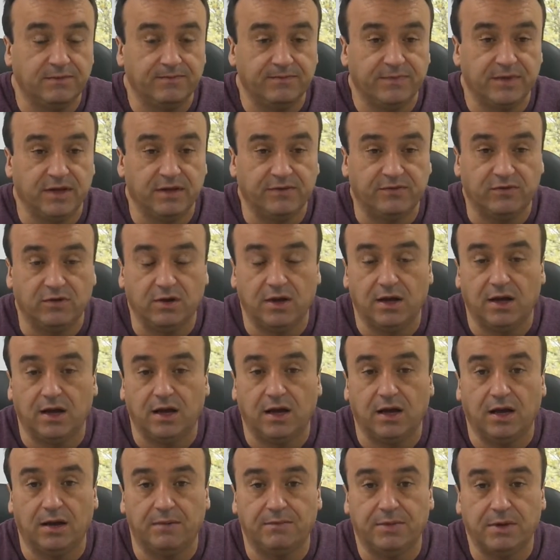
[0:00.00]
il faut
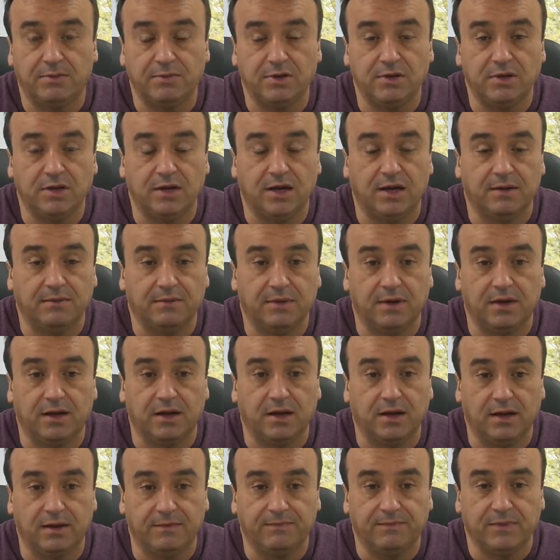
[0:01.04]
un, permis,
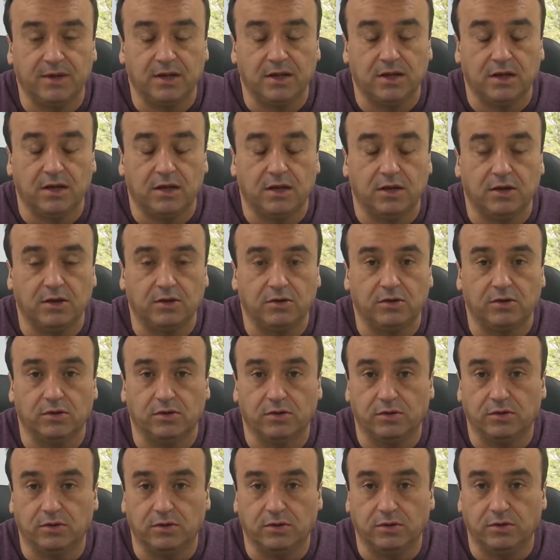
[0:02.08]
une,
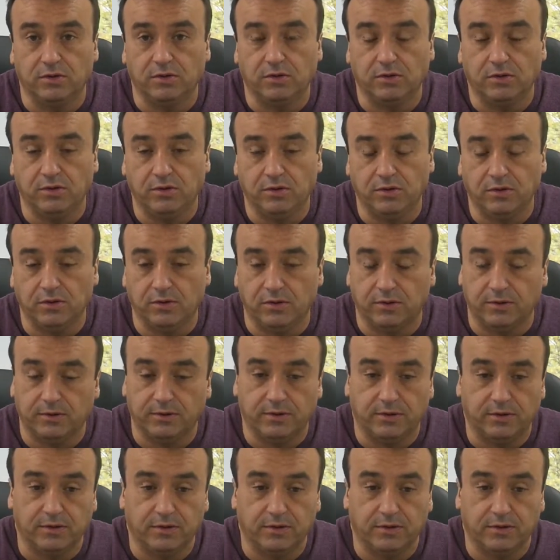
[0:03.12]
une, euh,